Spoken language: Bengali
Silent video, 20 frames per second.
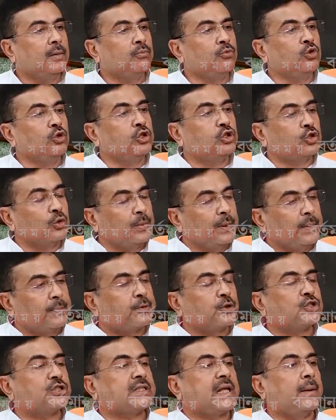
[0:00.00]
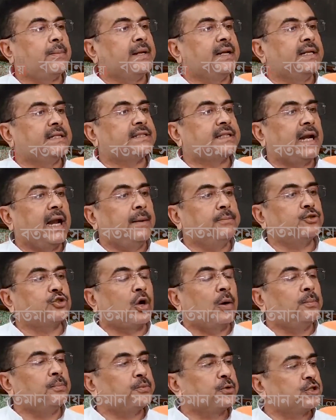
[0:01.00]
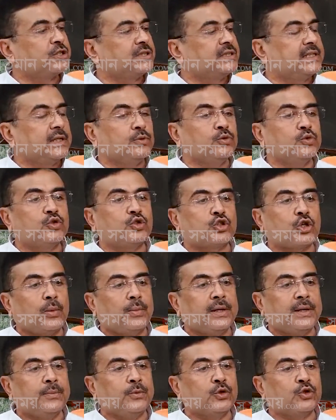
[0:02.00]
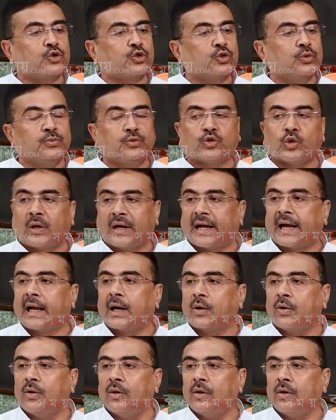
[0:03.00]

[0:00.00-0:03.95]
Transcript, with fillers: মুলতুবি প্রস্তাব এনেছিলাম সম্প্রতি যে উৎসবের মরশুম চলে গেল